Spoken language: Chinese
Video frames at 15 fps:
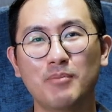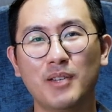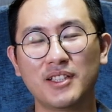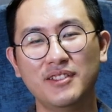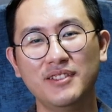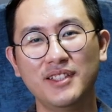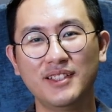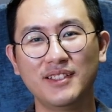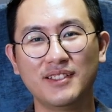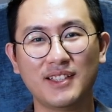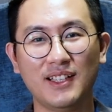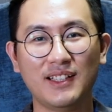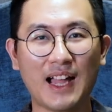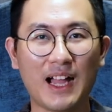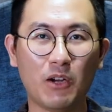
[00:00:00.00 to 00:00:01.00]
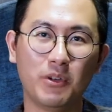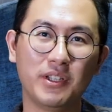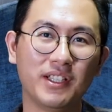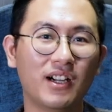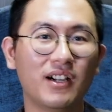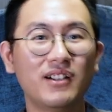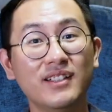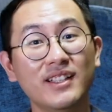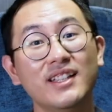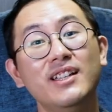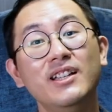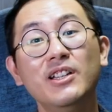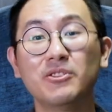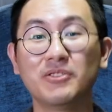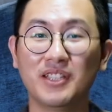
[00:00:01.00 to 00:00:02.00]
把时间呢再拉回到二零
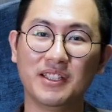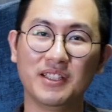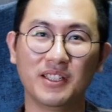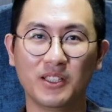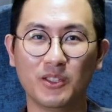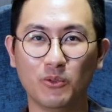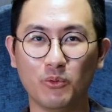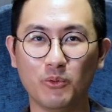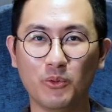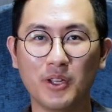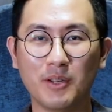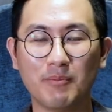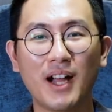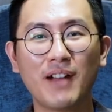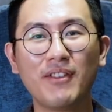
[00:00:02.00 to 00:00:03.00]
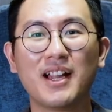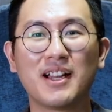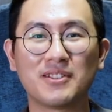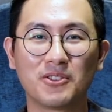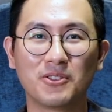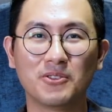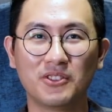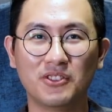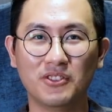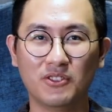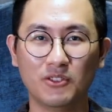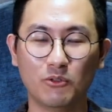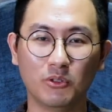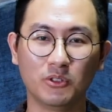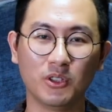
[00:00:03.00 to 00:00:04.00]
一六年的一个五月，Marvelous 公司
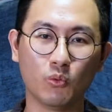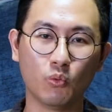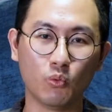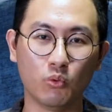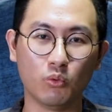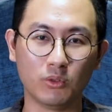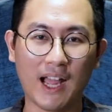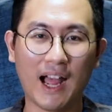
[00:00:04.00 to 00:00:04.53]
制作的舞